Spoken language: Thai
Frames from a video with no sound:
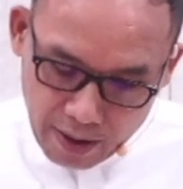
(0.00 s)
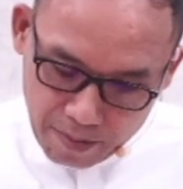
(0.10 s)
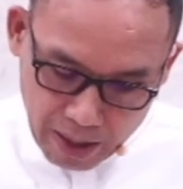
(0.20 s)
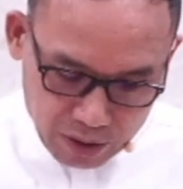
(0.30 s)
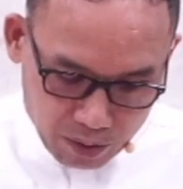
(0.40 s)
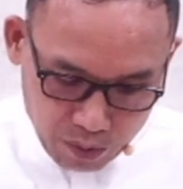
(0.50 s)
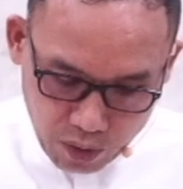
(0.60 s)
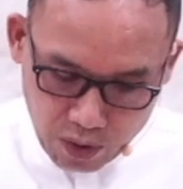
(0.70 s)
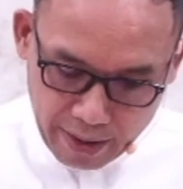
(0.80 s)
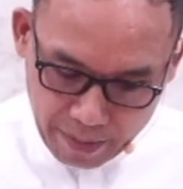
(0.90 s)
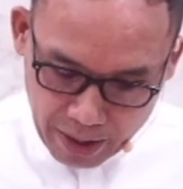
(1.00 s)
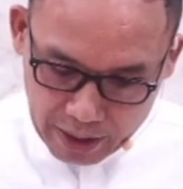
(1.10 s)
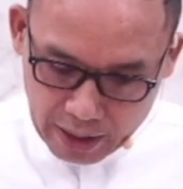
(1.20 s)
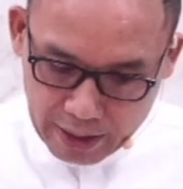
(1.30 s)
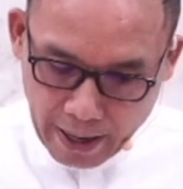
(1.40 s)
มาถึงผู้คนในประเทศ
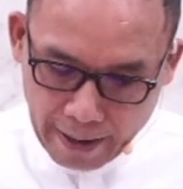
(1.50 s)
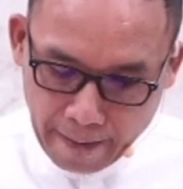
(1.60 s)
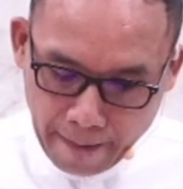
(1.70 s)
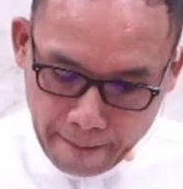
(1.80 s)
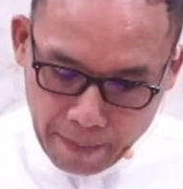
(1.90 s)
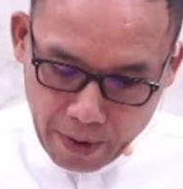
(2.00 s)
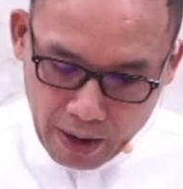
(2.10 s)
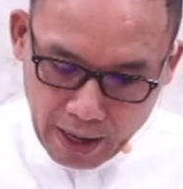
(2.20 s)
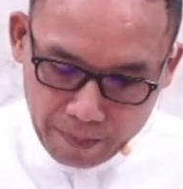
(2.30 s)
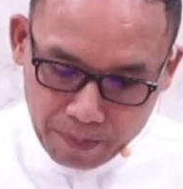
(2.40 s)
ไทยพี่น้องครับ